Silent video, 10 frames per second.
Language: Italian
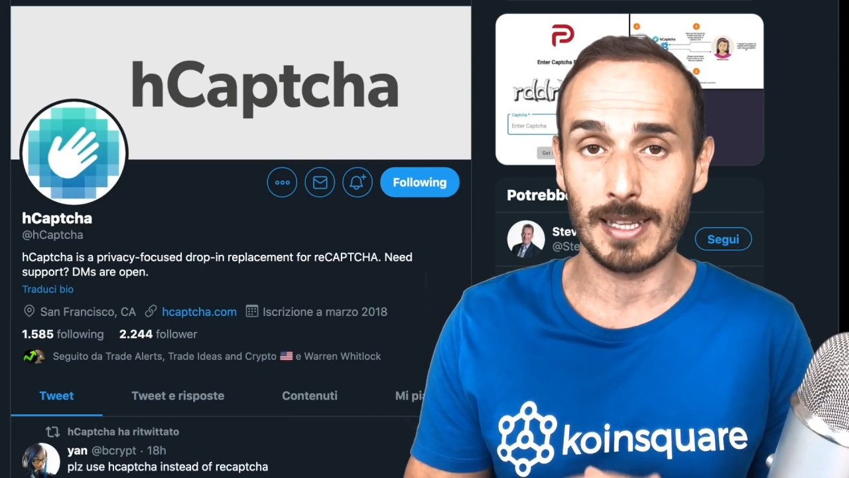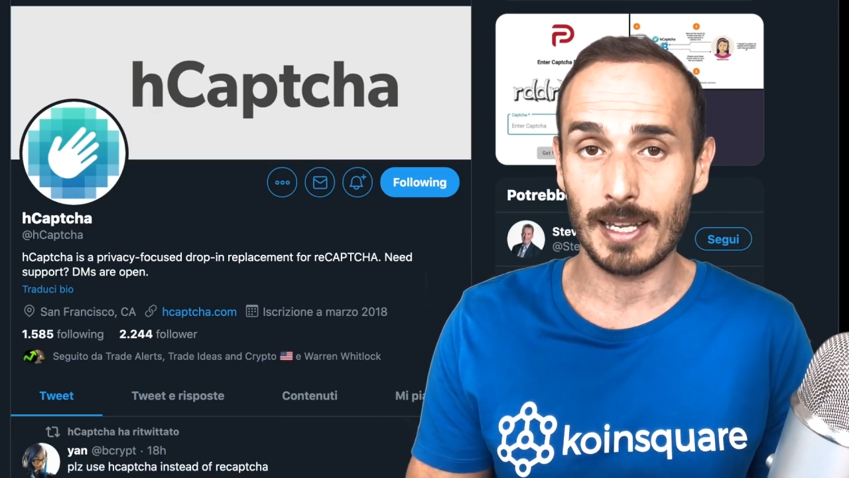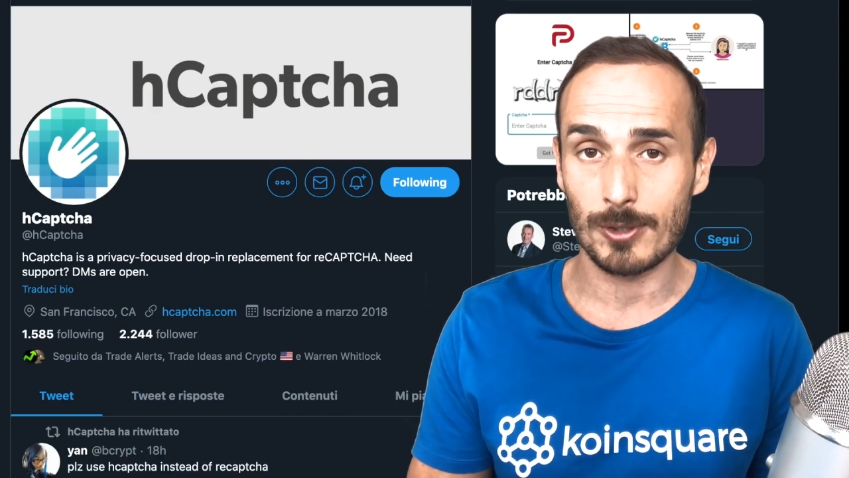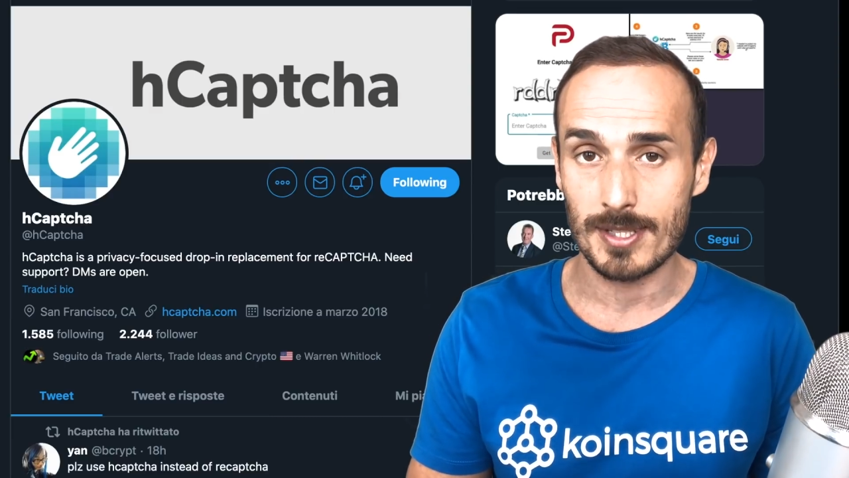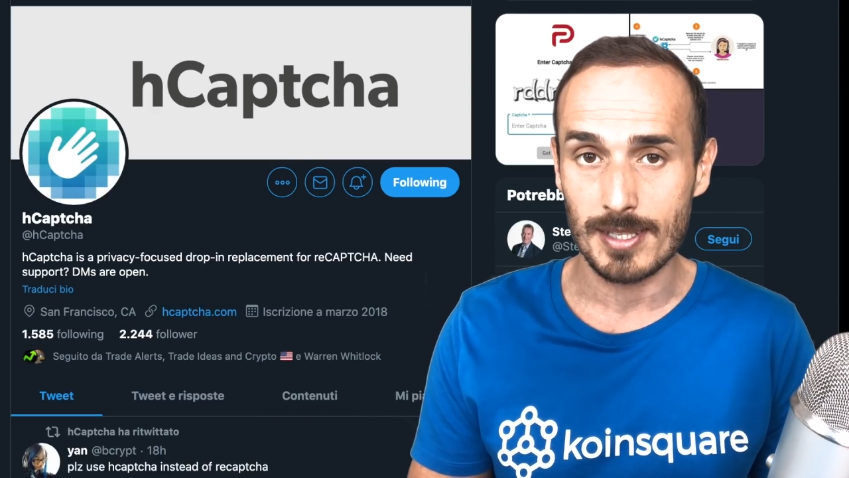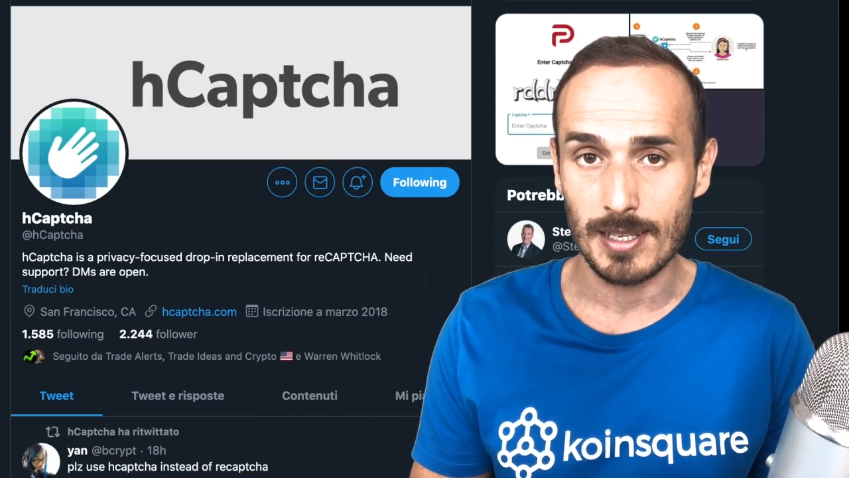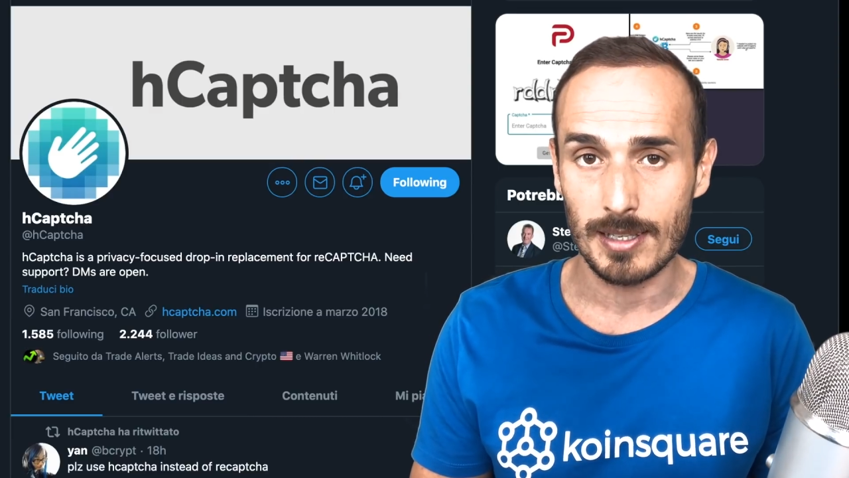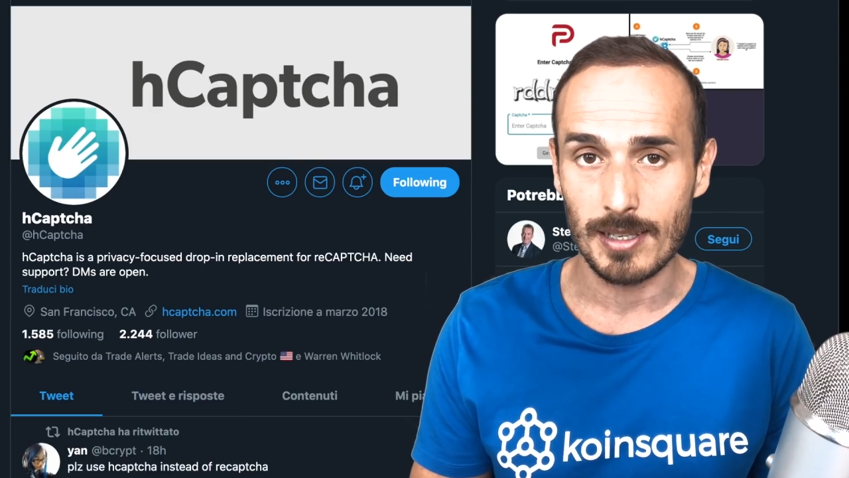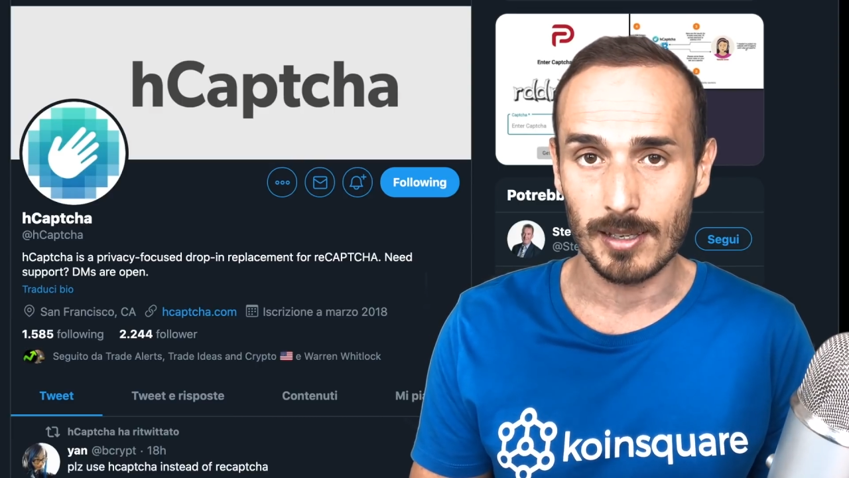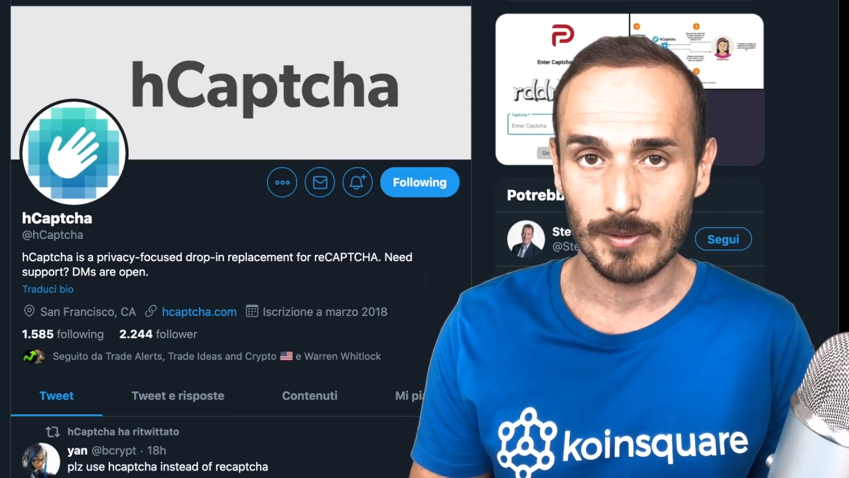dei
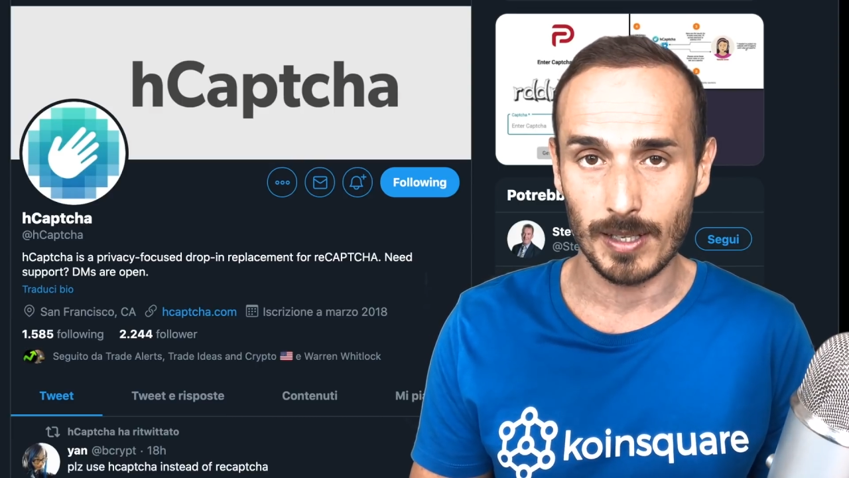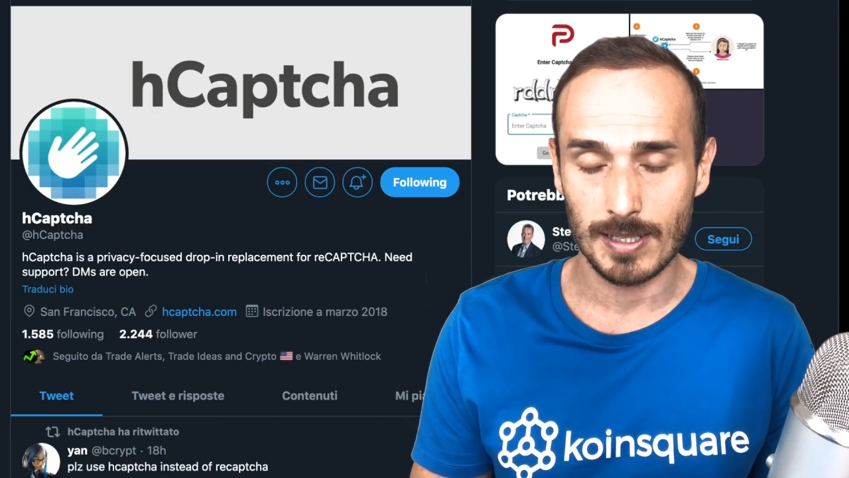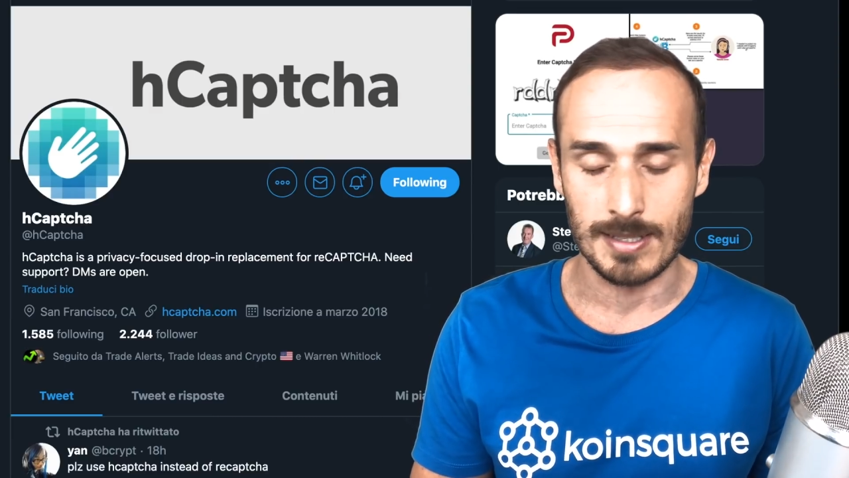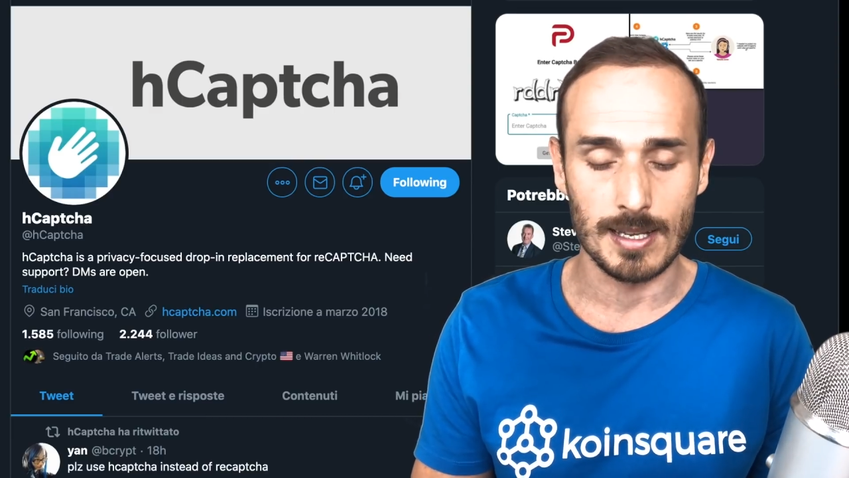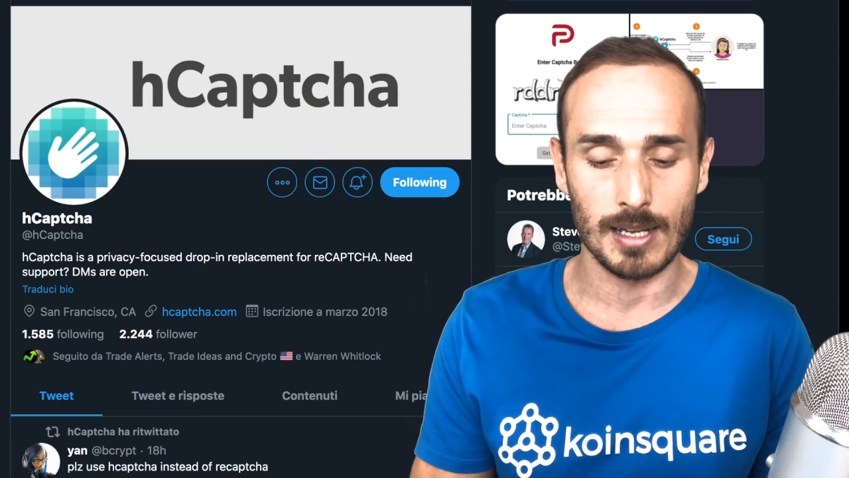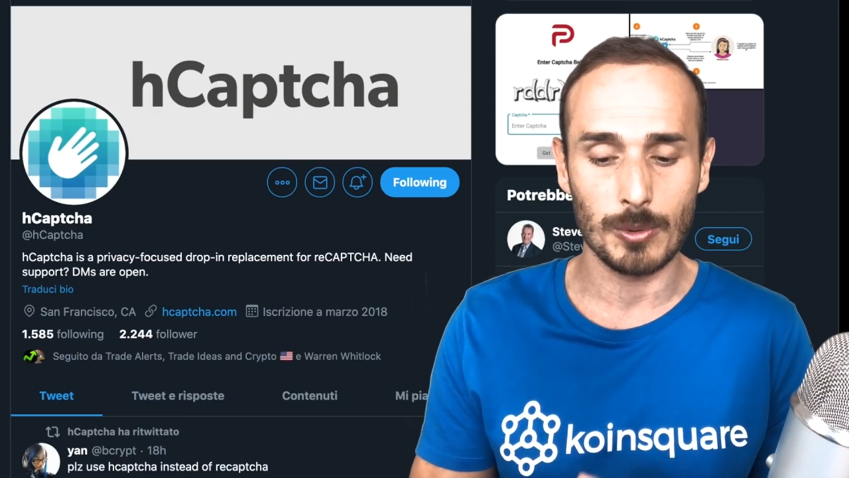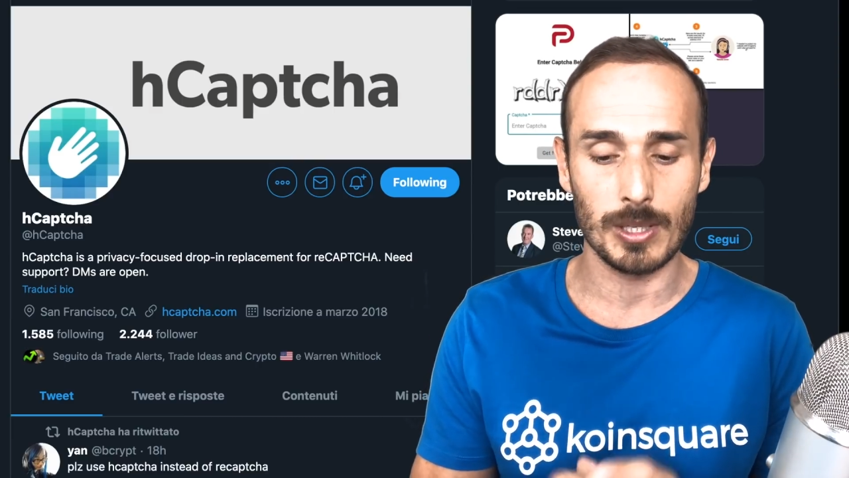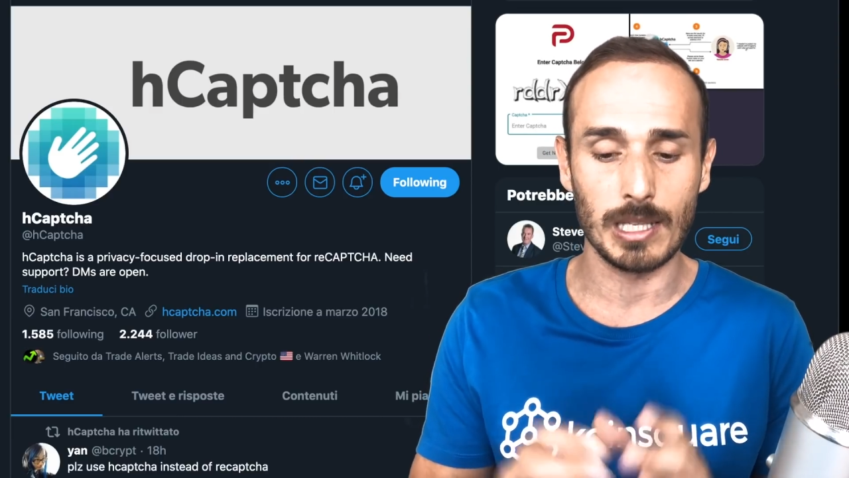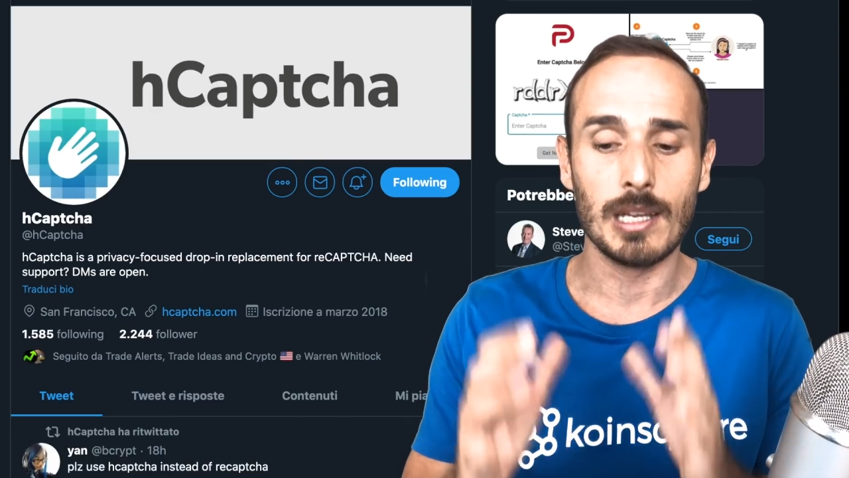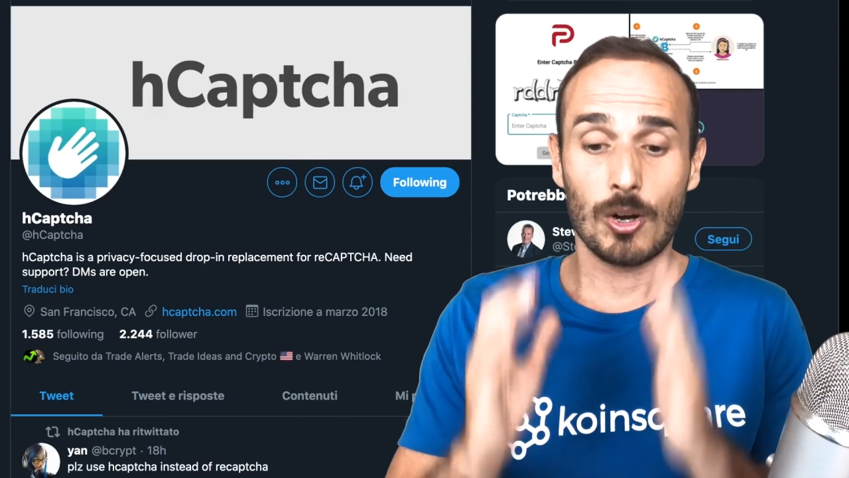consigli finanziari, quindi